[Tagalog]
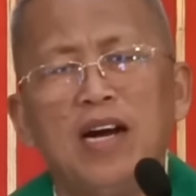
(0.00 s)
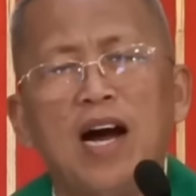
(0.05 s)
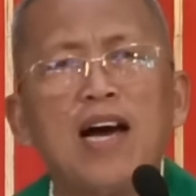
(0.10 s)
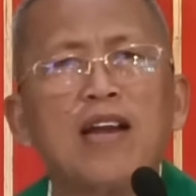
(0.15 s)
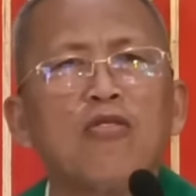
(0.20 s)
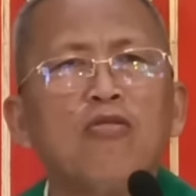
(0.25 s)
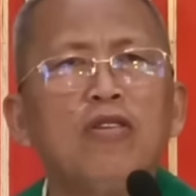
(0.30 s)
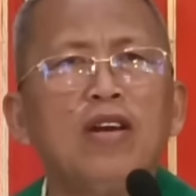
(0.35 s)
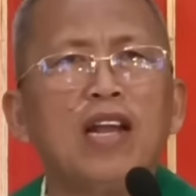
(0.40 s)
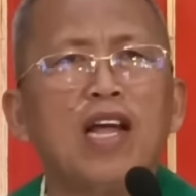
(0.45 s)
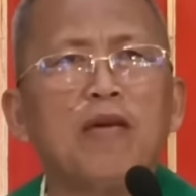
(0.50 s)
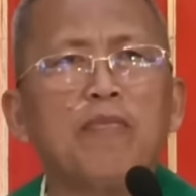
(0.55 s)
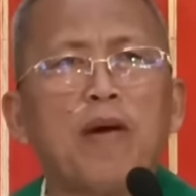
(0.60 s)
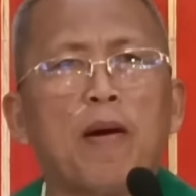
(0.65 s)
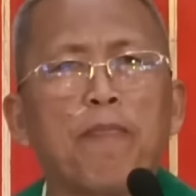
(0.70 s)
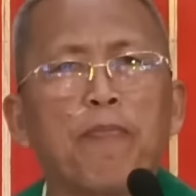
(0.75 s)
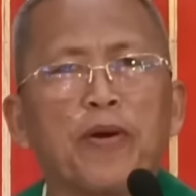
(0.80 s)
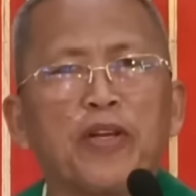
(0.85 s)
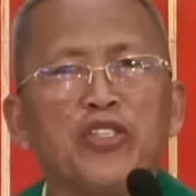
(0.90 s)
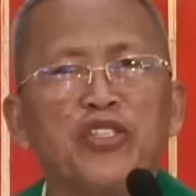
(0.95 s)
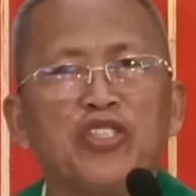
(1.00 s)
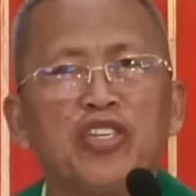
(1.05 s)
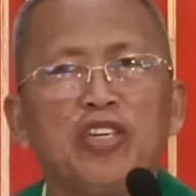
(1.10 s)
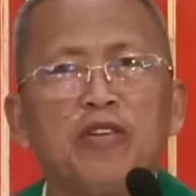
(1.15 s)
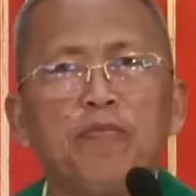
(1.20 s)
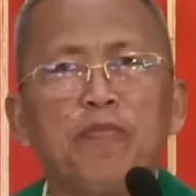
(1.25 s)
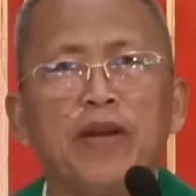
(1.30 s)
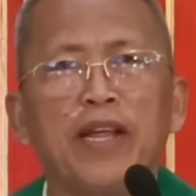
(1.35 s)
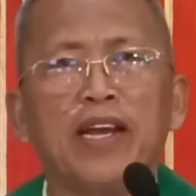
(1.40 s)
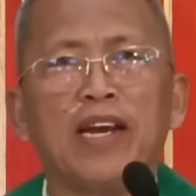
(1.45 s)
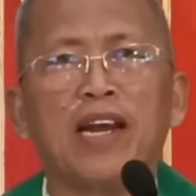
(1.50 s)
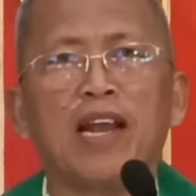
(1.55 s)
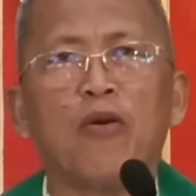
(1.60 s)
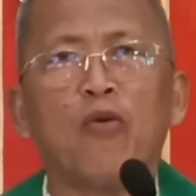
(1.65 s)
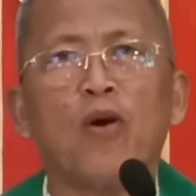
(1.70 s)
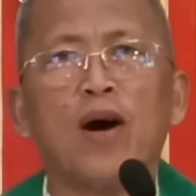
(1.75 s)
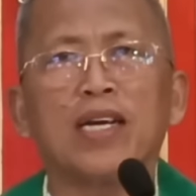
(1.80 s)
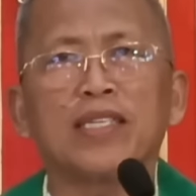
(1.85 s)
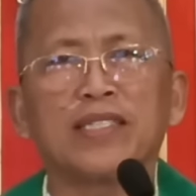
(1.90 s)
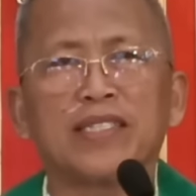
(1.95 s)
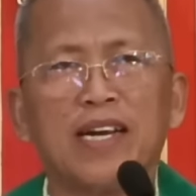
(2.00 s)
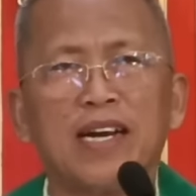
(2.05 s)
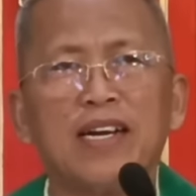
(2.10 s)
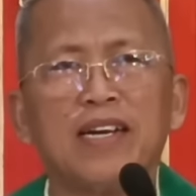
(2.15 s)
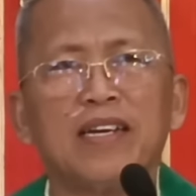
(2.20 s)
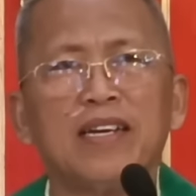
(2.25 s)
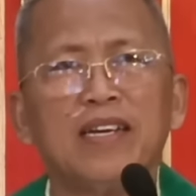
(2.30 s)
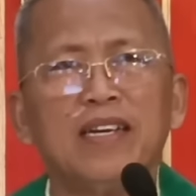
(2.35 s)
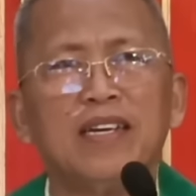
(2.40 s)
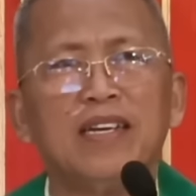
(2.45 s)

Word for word: aron lang ma-preserve ning lawasa